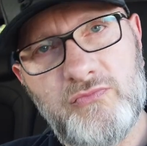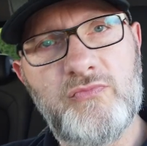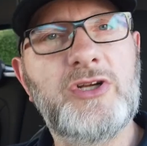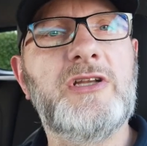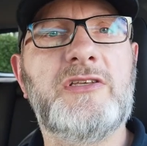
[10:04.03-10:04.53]

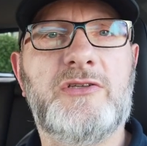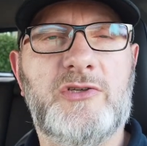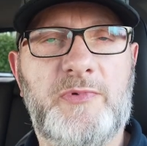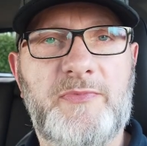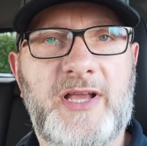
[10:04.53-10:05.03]
Wirklich,
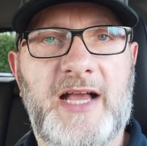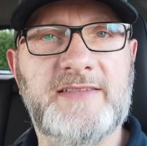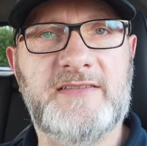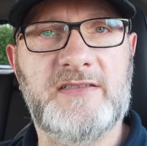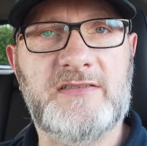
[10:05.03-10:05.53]
ich bin
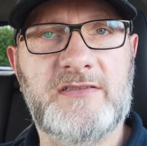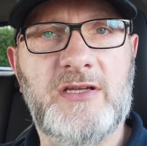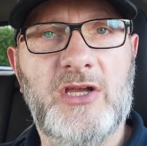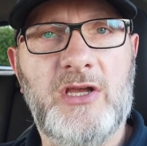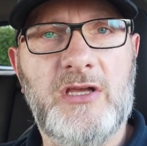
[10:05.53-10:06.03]
begeistert.
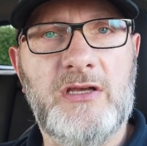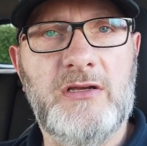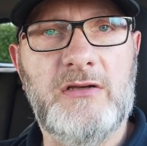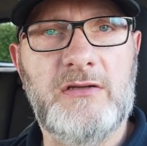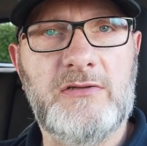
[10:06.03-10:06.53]

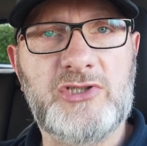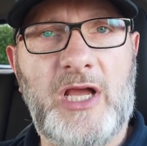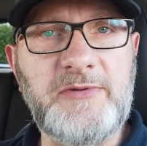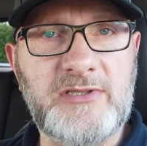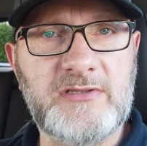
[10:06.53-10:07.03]
Äh,
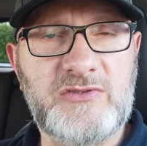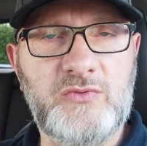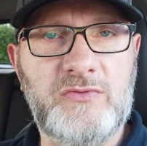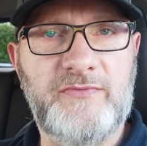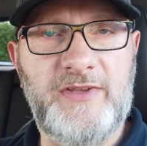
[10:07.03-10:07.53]
schreibe ich
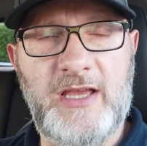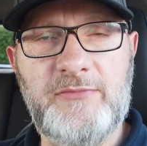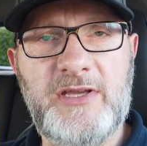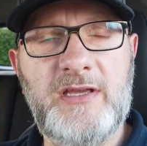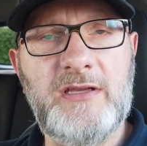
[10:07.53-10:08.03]
dazu
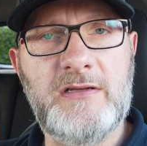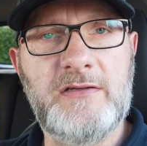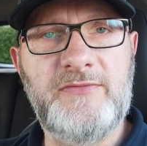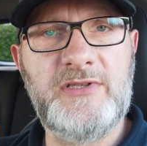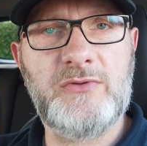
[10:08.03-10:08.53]

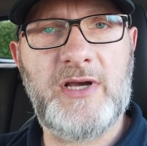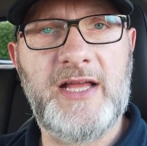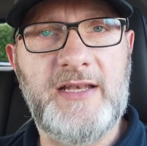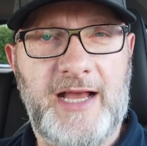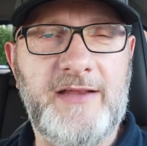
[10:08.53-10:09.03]
Werbevideo
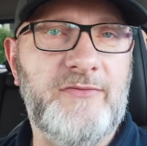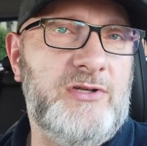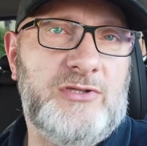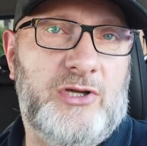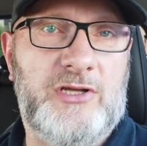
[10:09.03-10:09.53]
rein? Nein,
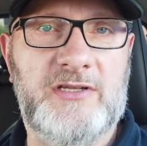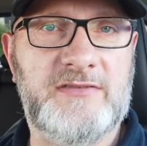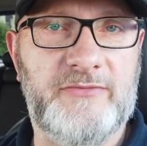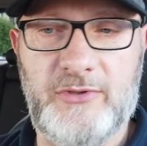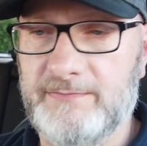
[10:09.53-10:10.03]
weil ich kriege ja
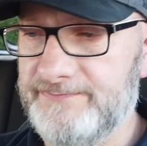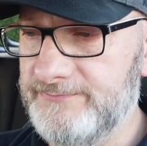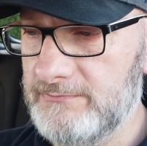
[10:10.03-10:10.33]
nichts dafür.